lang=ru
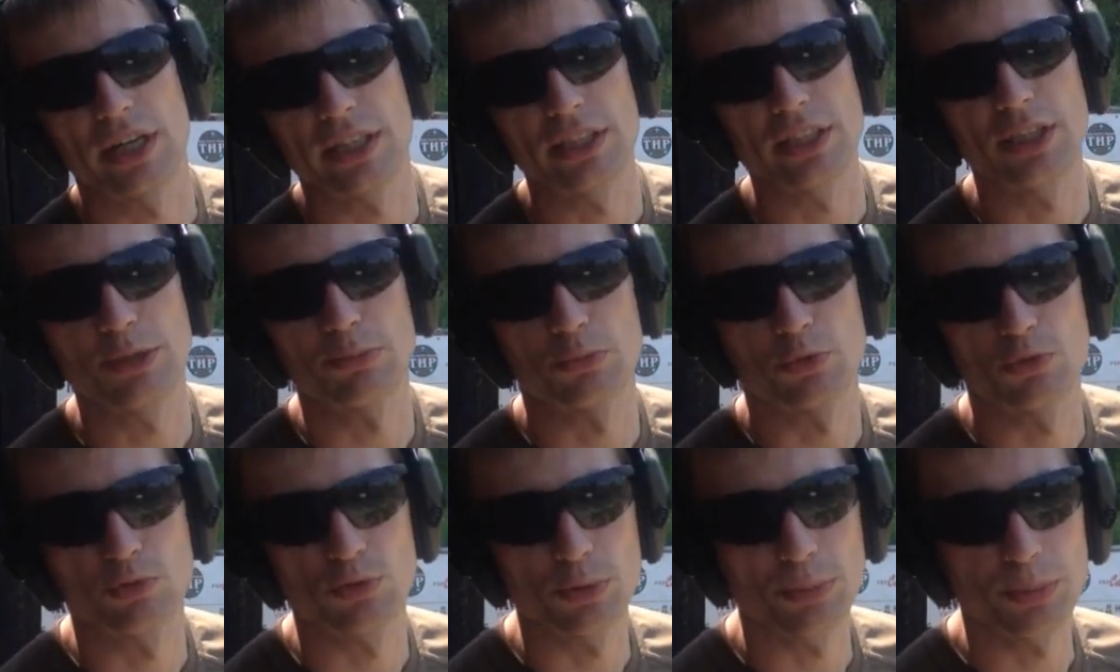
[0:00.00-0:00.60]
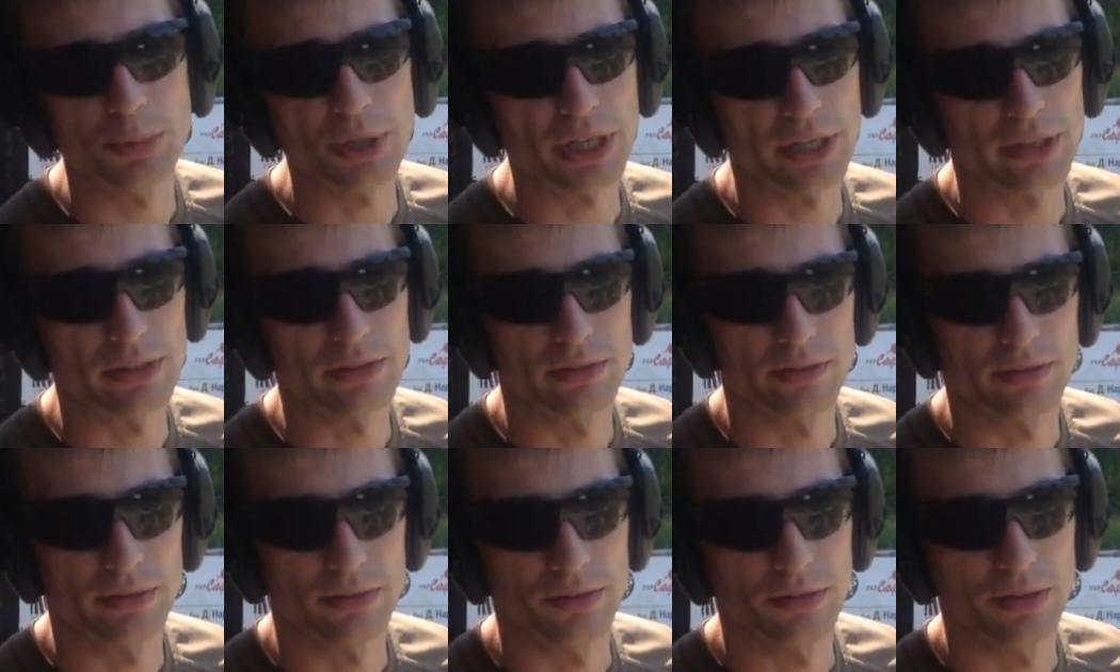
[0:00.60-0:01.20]
одним-двумя
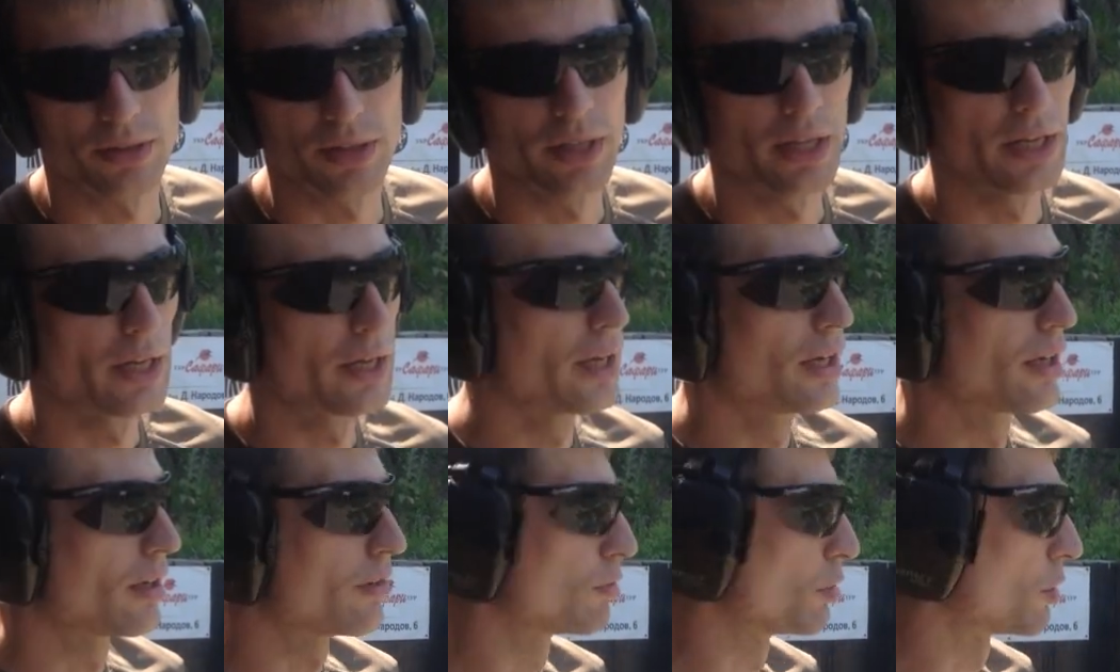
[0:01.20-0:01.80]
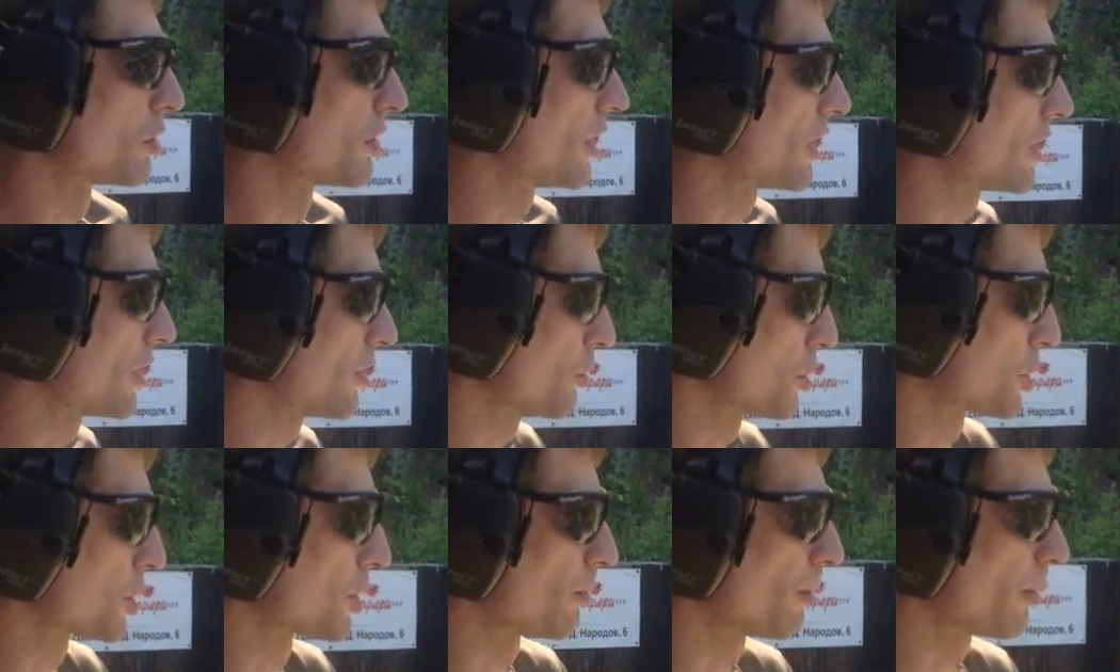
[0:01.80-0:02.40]
вот, для
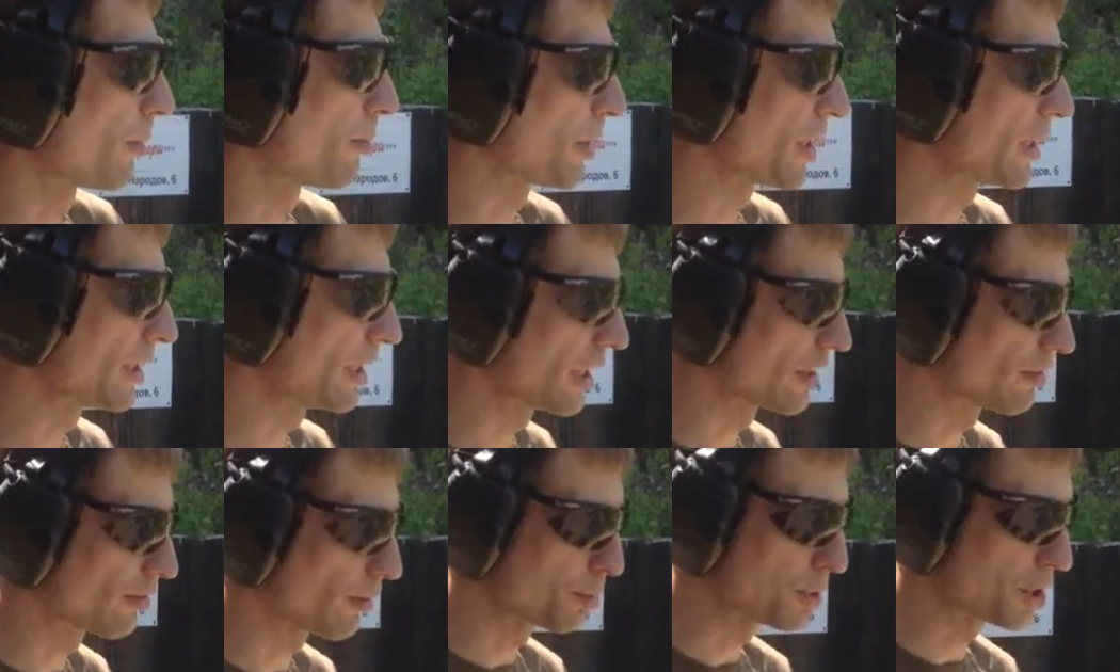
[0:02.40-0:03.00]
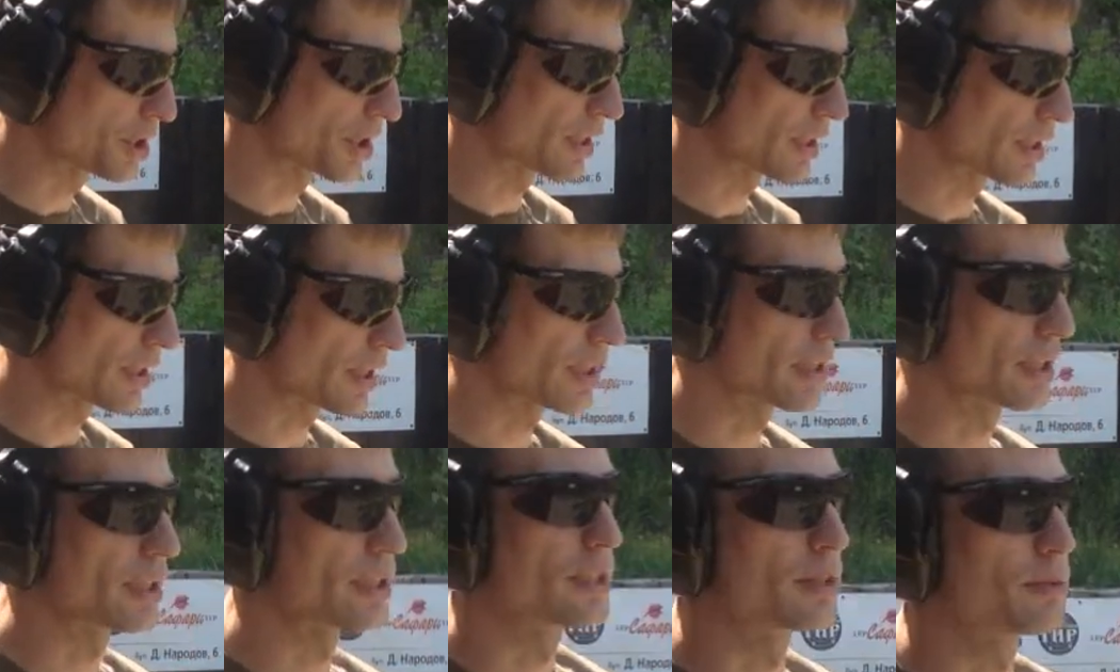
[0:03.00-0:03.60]
того, чтобы понять вообще,
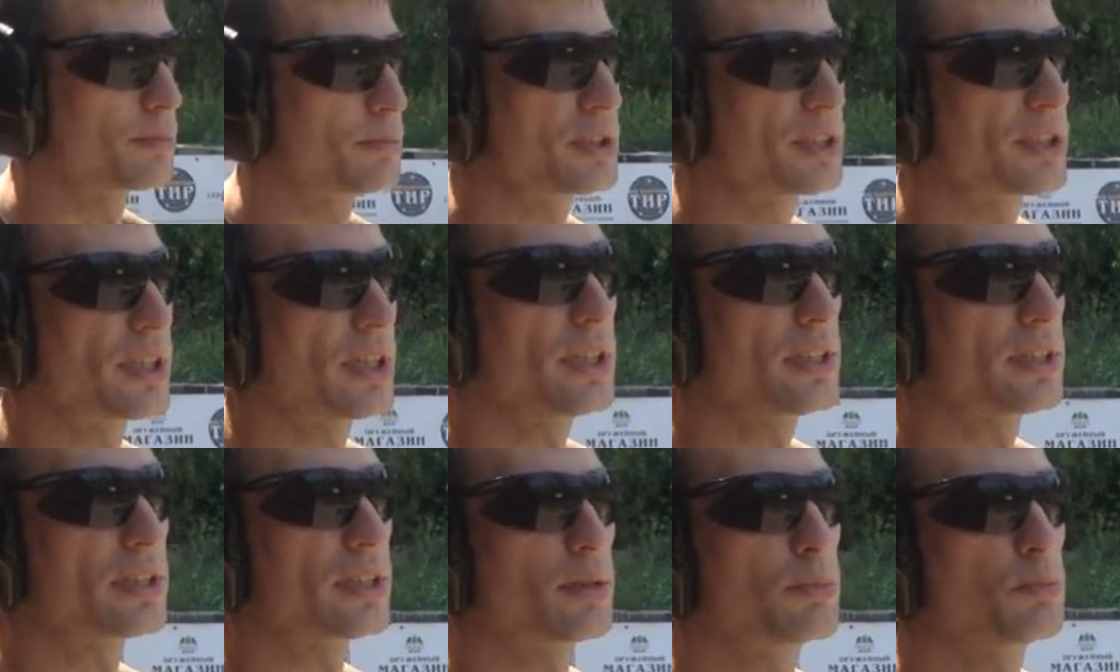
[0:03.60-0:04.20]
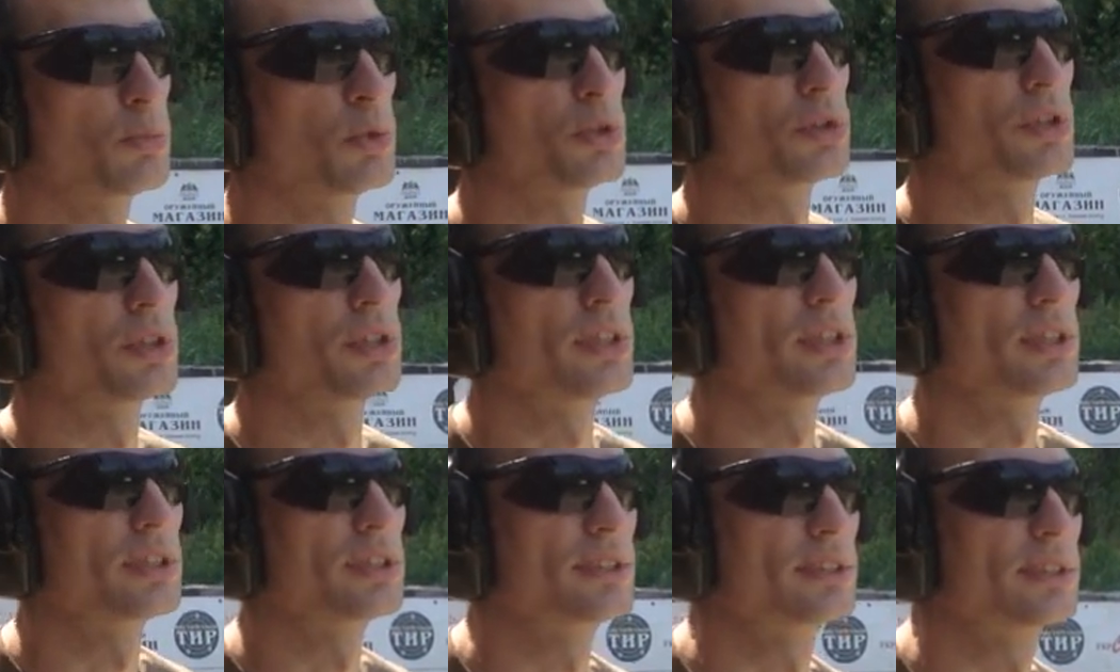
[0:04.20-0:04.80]
как этот пистолет
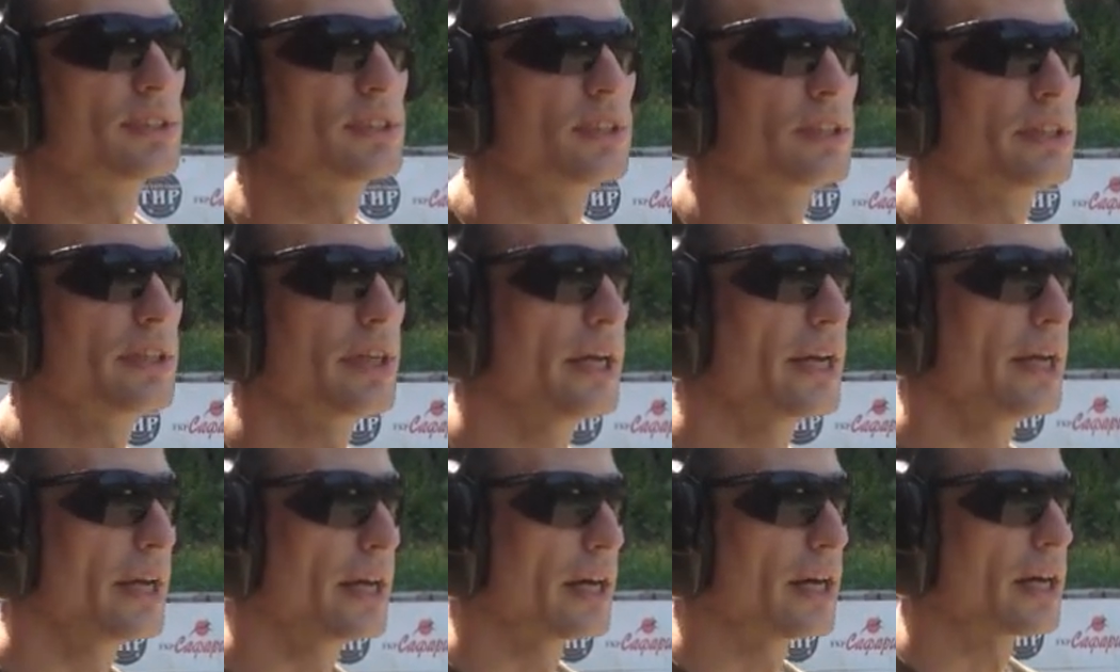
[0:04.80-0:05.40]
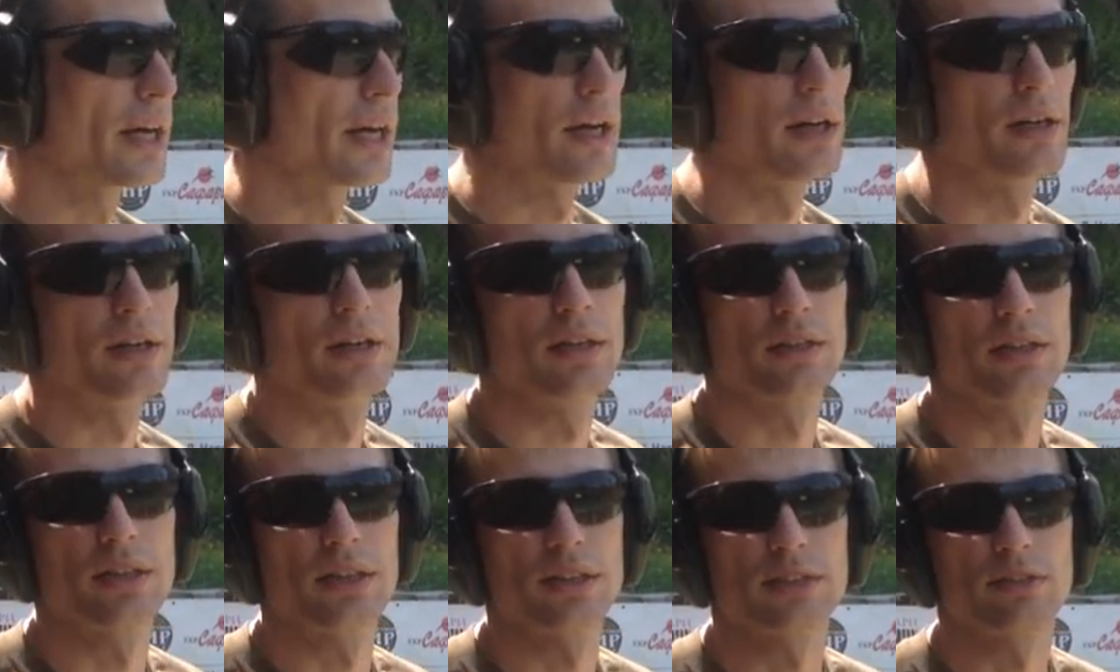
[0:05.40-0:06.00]
работает с
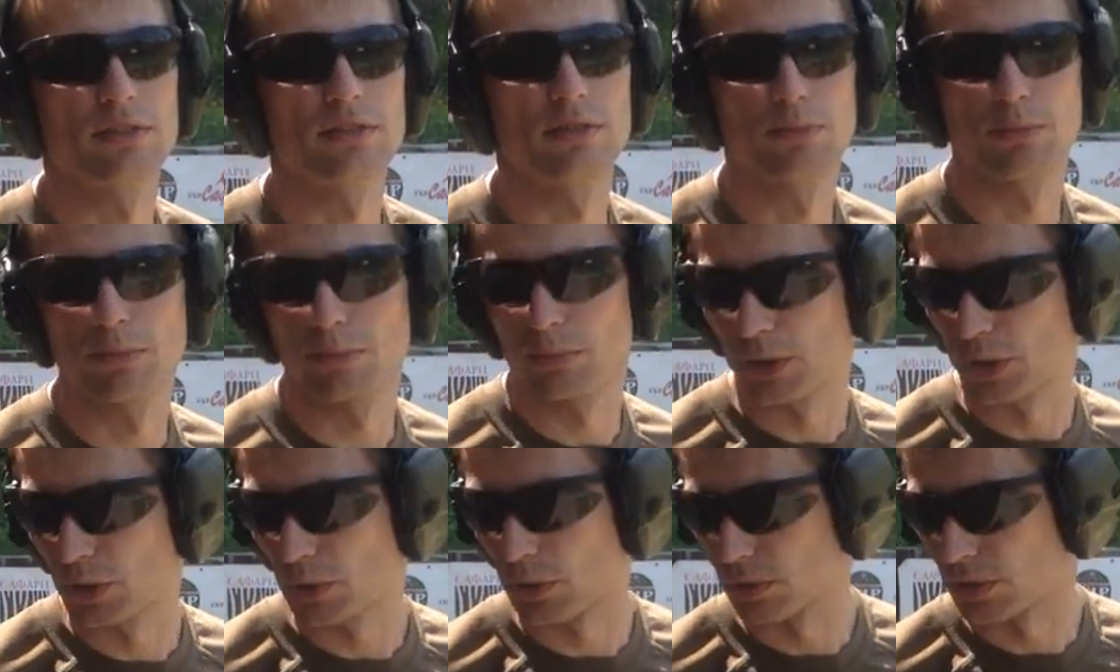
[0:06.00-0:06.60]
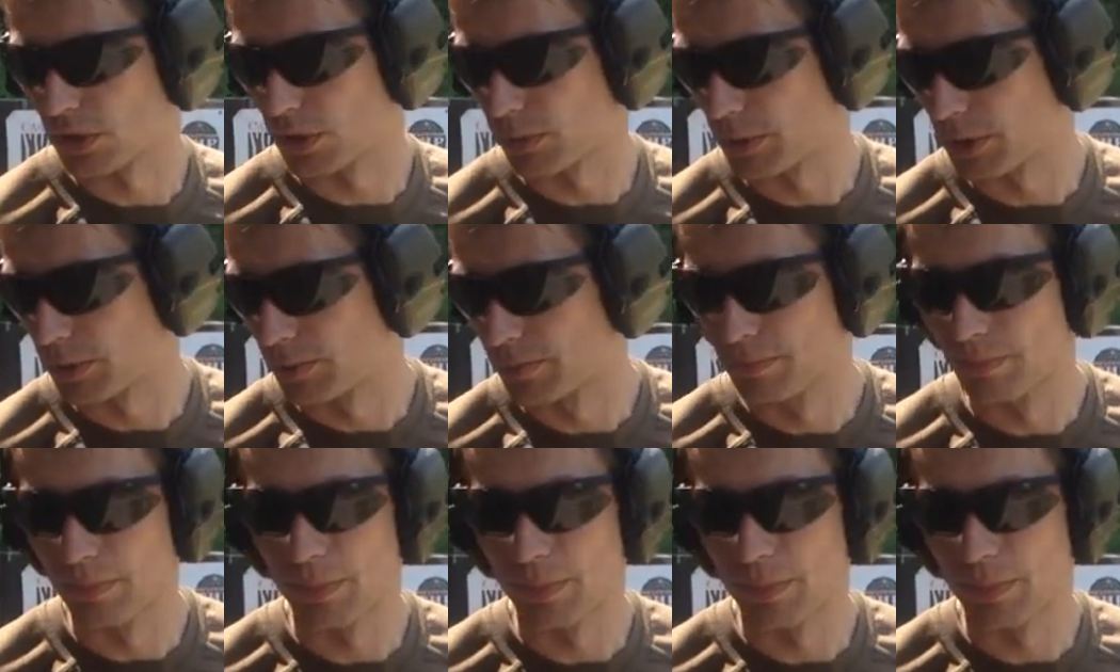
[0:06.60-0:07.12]
э, газовыми патронами.